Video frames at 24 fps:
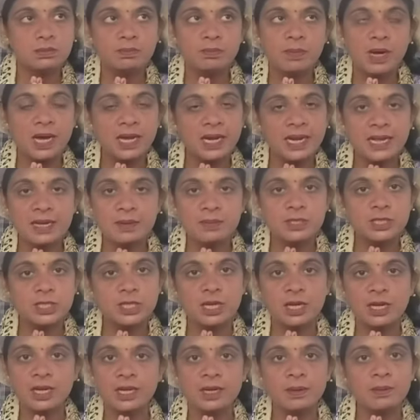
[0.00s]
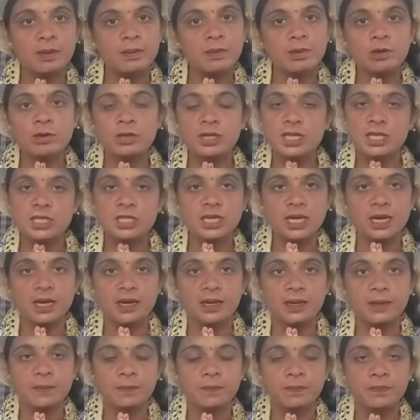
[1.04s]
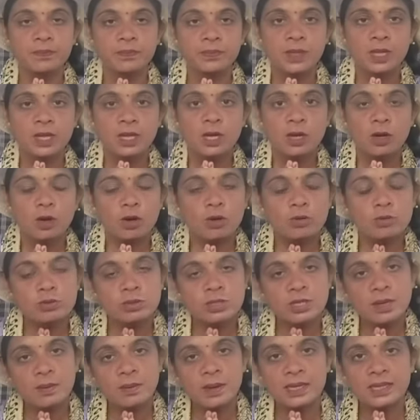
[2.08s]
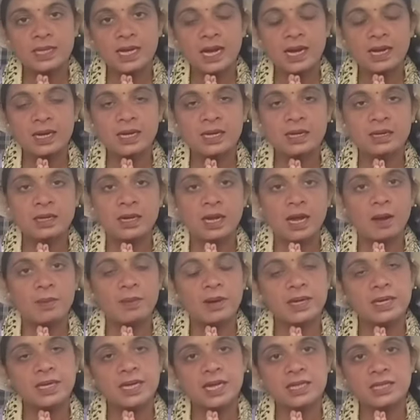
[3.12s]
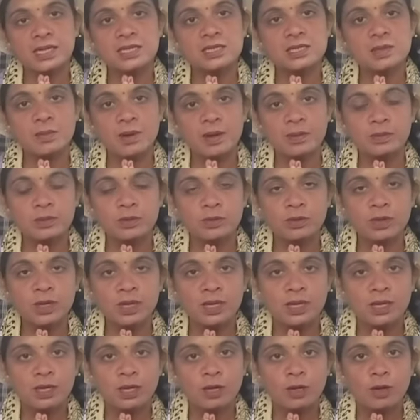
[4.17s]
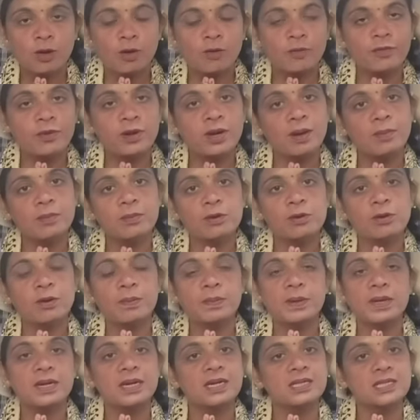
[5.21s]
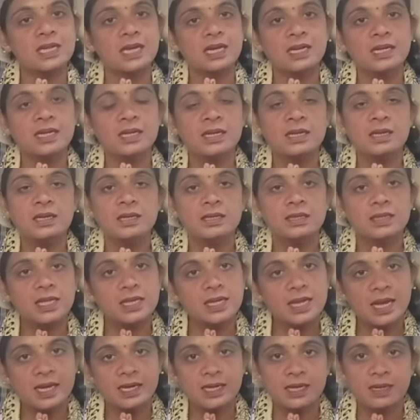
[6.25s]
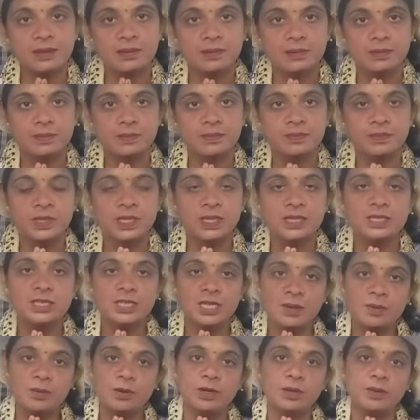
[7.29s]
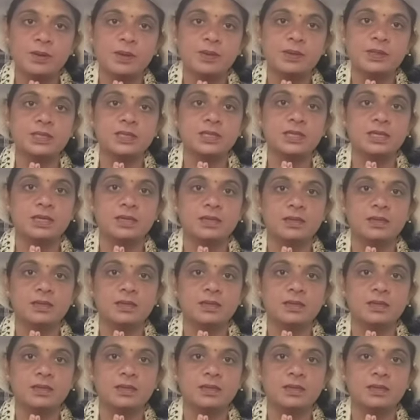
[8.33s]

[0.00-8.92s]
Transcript: बारह एक बजे के करीब हम लोग नीचे आ गए और उसके बाद आकर हमारी यात्रा समाप्त हो गई और फिर हम लोग अपने घर जाने की तैयारी है जय भोले बाबू जी